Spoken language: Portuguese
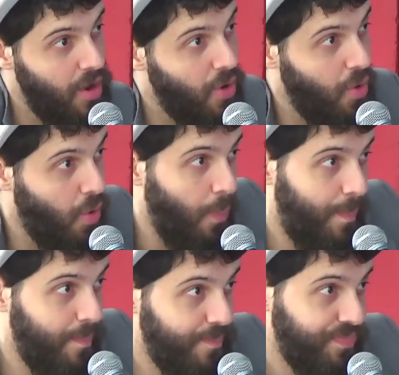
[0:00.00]
Ele deve o...
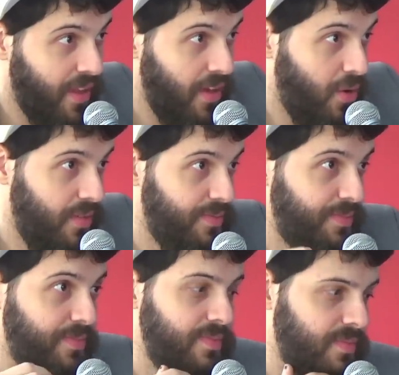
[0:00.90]
ter inventado o
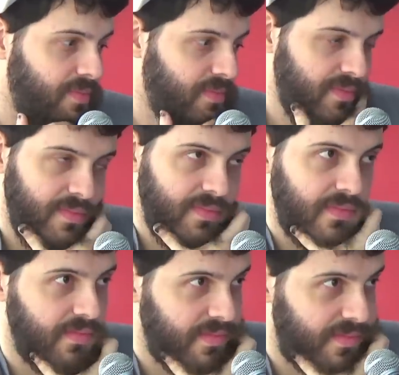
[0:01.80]
avião junto com
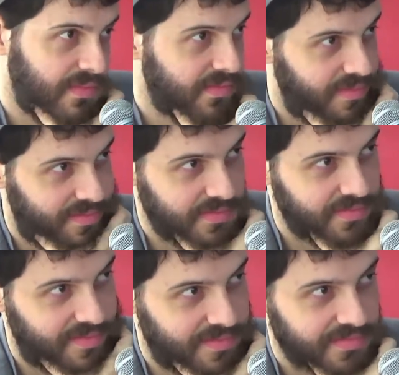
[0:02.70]
paraquedas. E aí
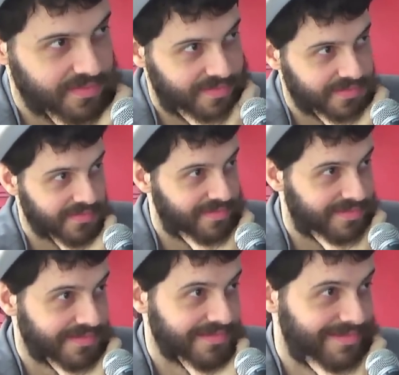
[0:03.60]
testou os dois ao
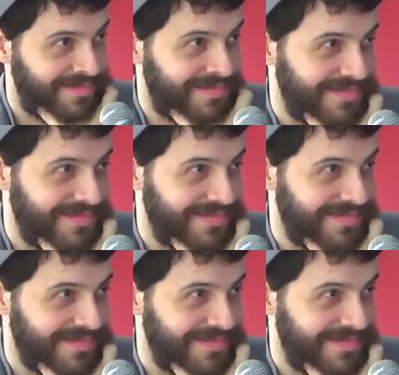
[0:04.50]
mesmo tempo.